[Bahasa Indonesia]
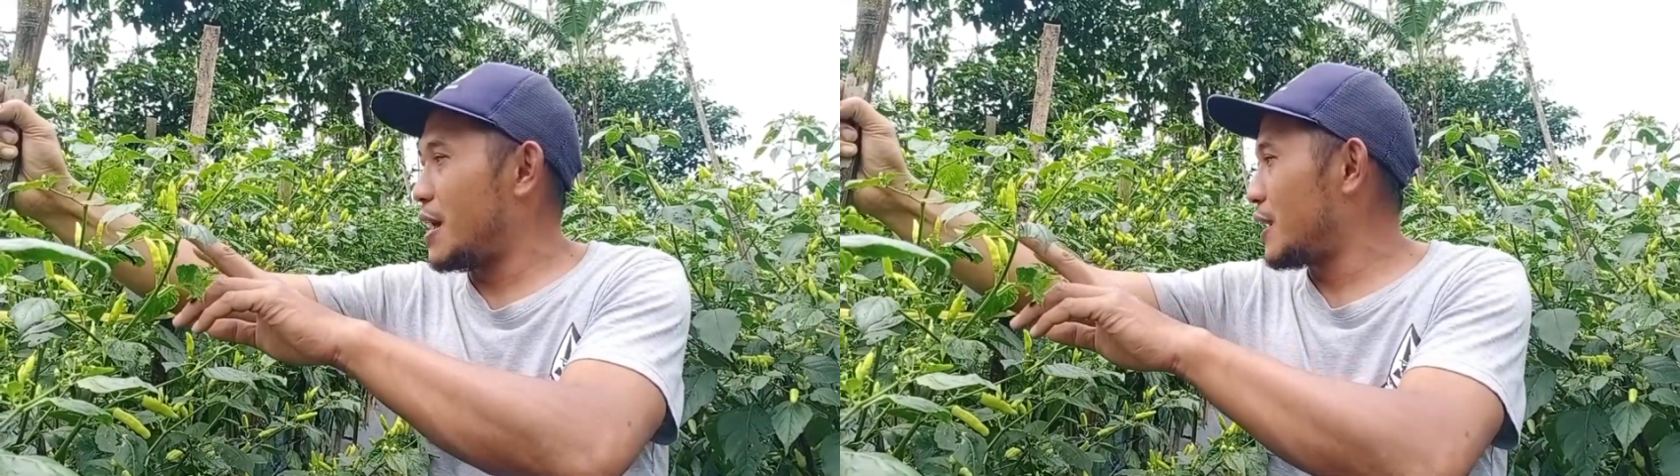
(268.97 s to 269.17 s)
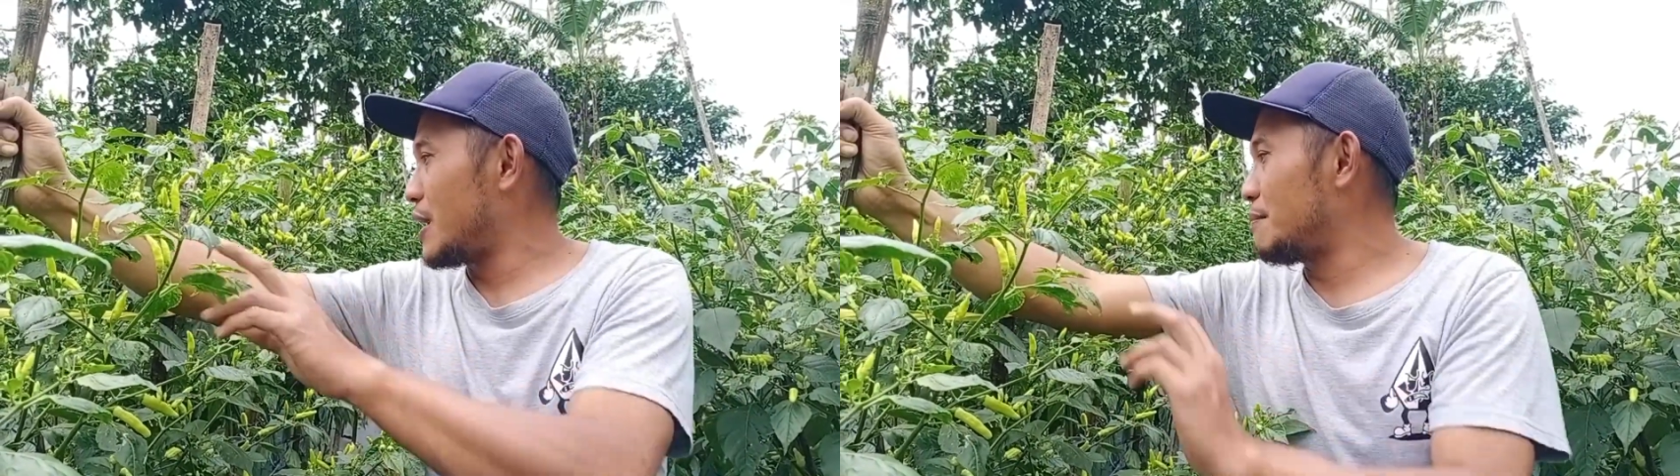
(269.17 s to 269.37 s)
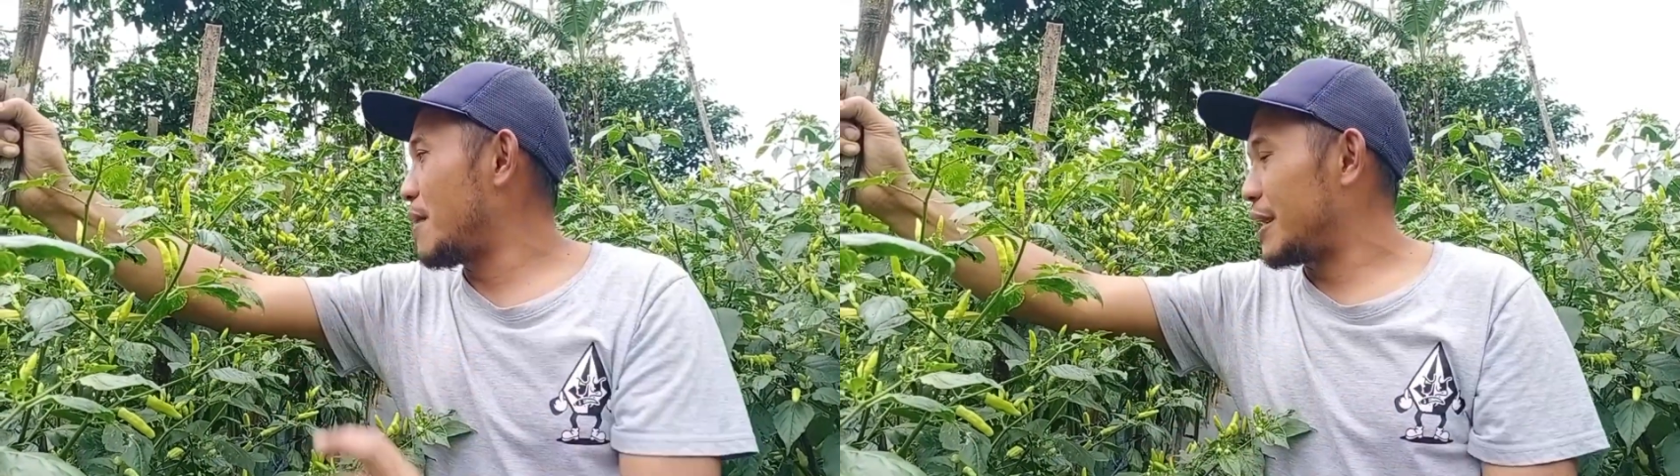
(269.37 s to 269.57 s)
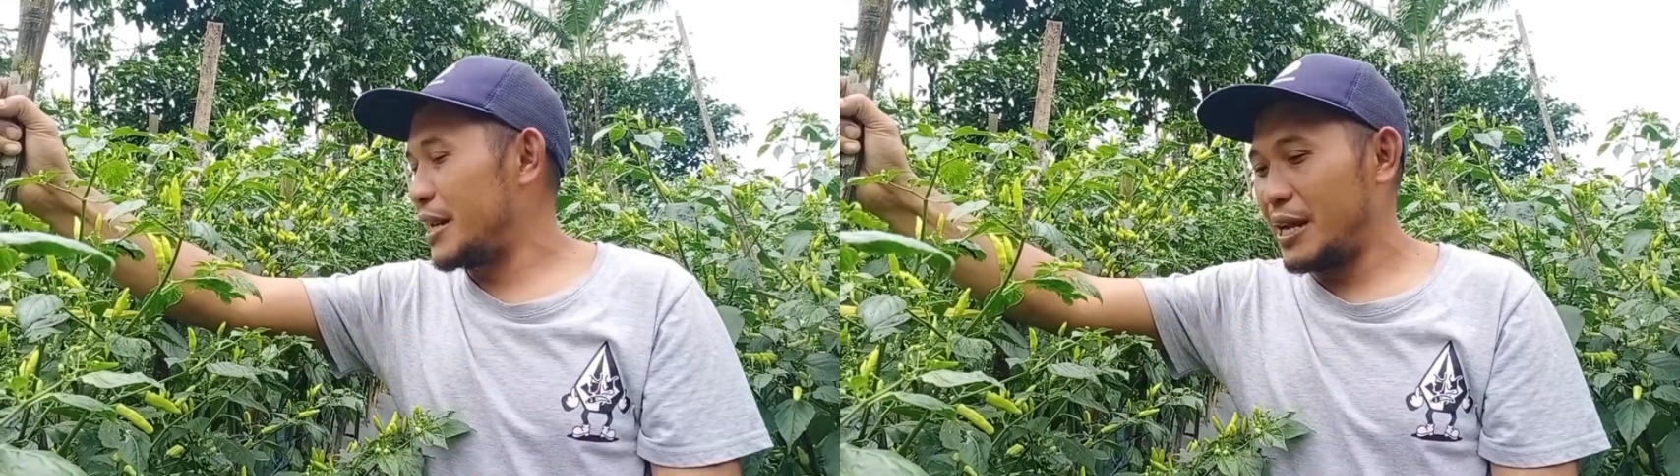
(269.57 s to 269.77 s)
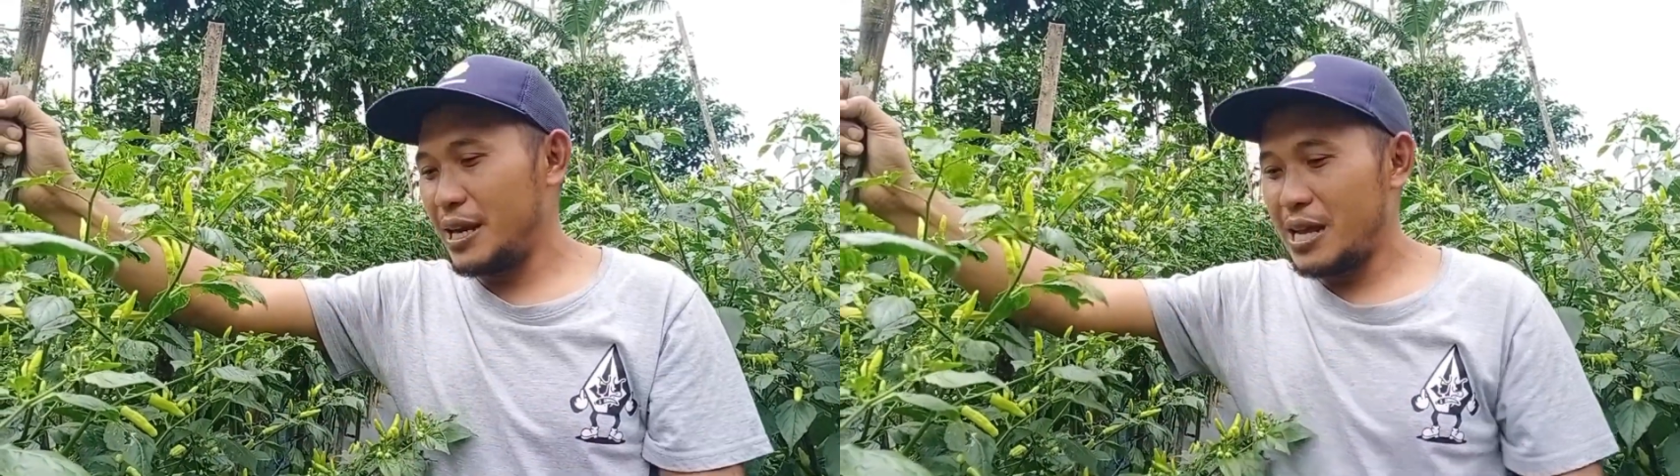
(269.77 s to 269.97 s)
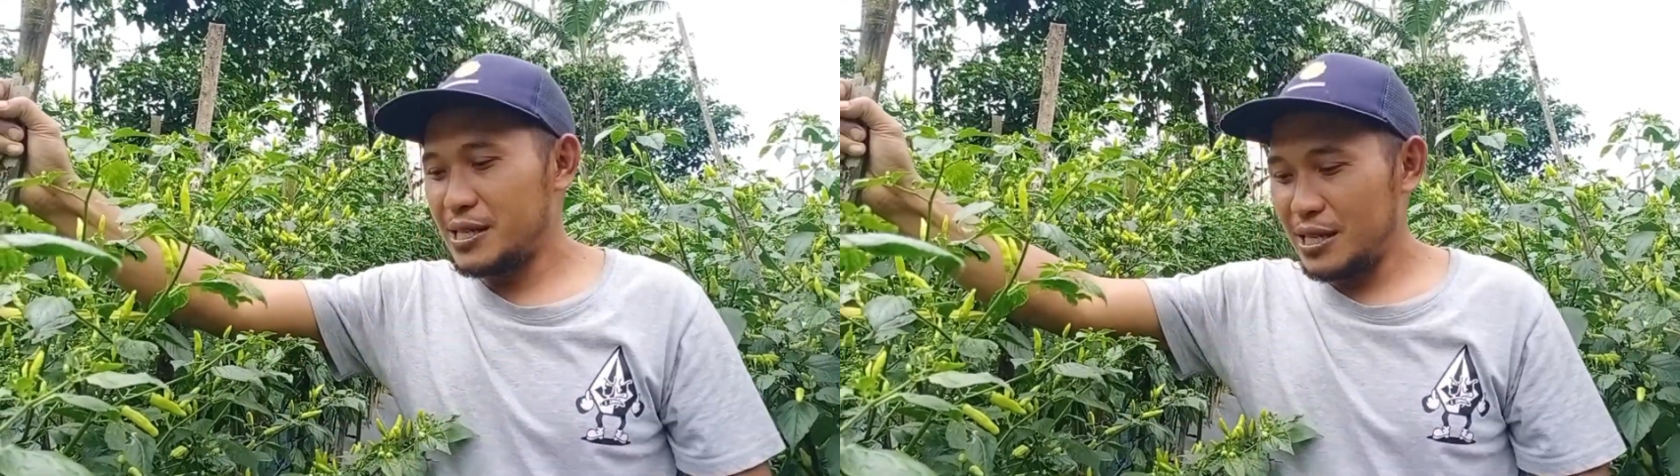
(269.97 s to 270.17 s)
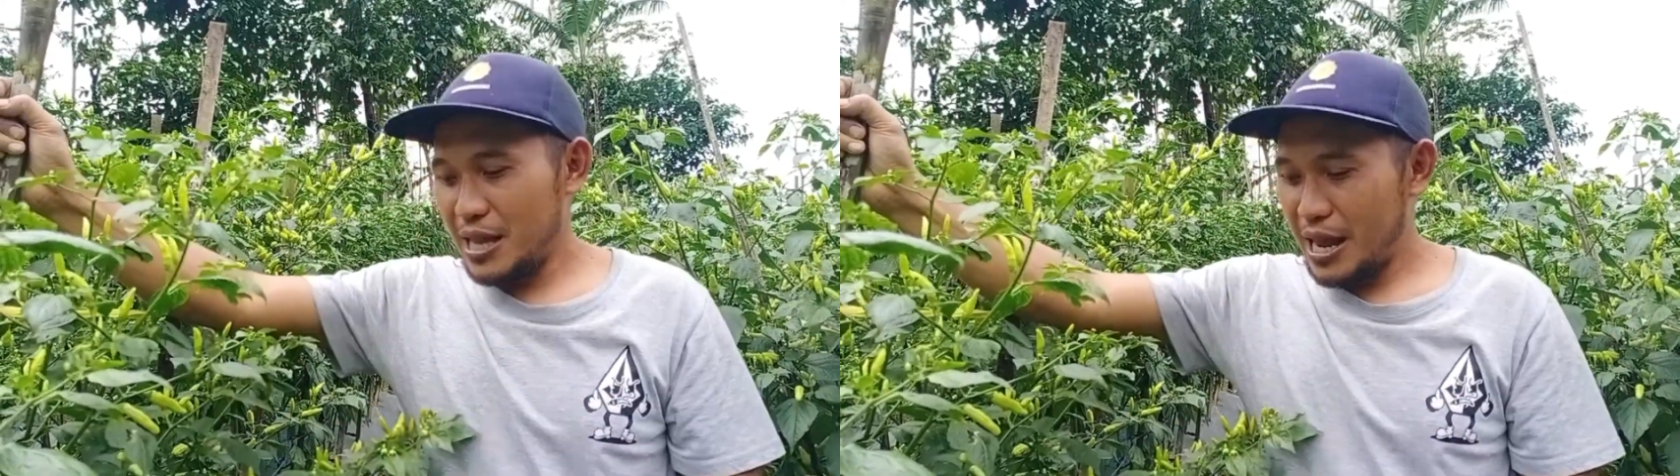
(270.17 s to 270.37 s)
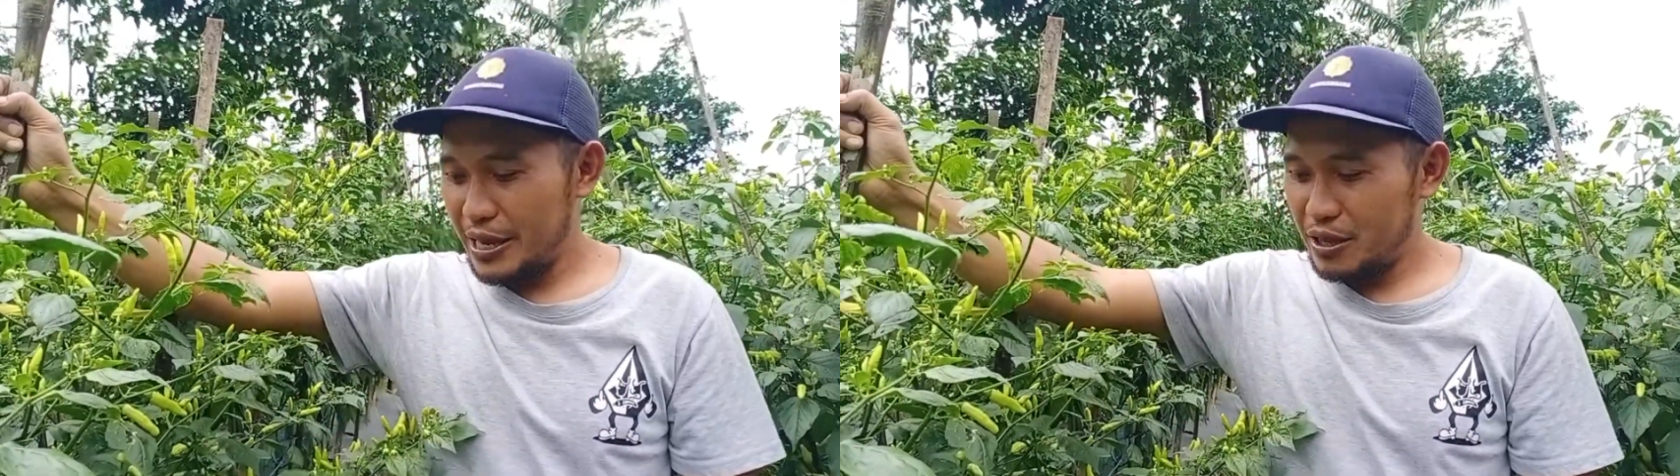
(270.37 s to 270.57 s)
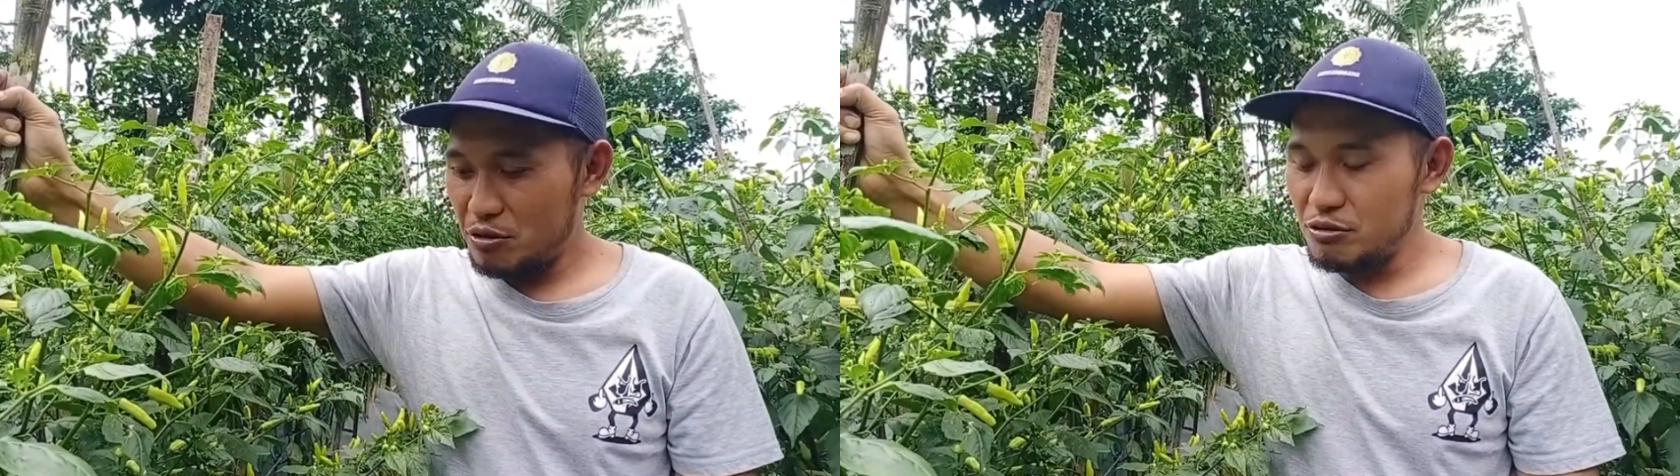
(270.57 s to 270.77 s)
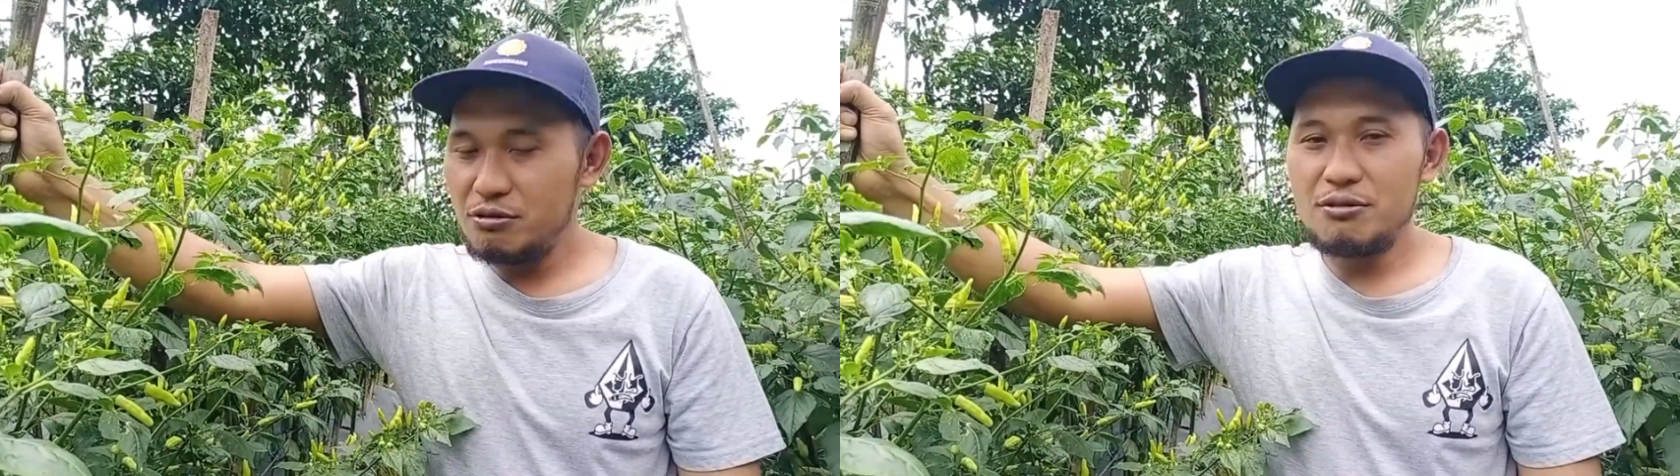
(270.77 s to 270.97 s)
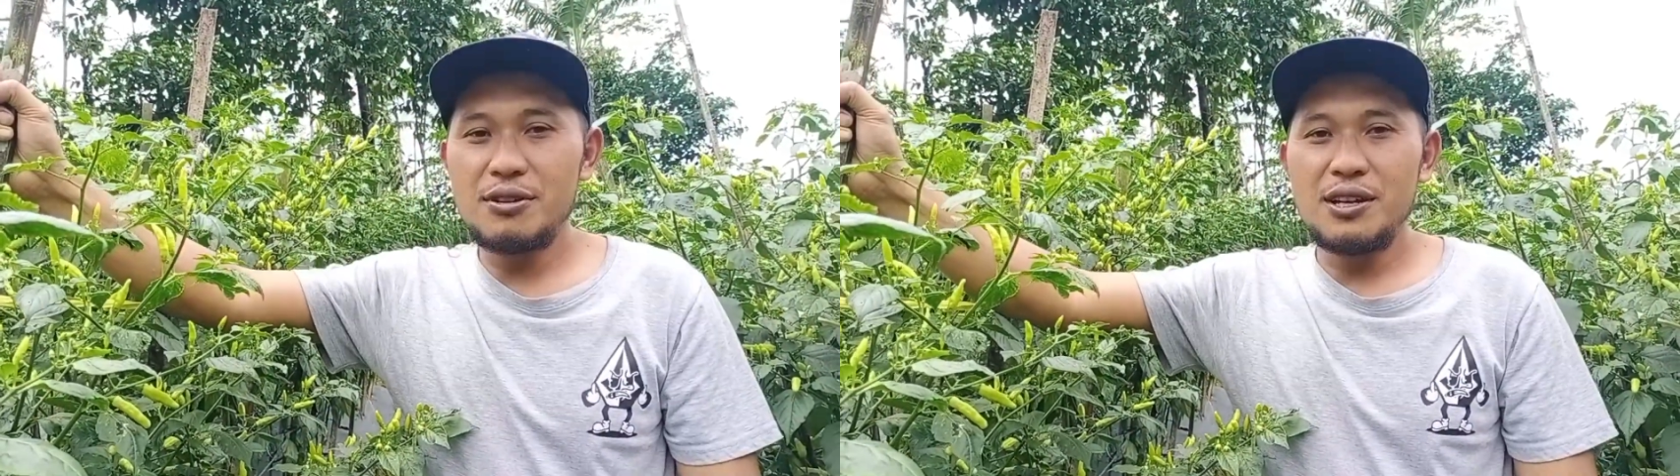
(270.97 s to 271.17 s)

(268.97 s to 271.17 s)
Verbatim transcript: yang kena padek nah setelah itu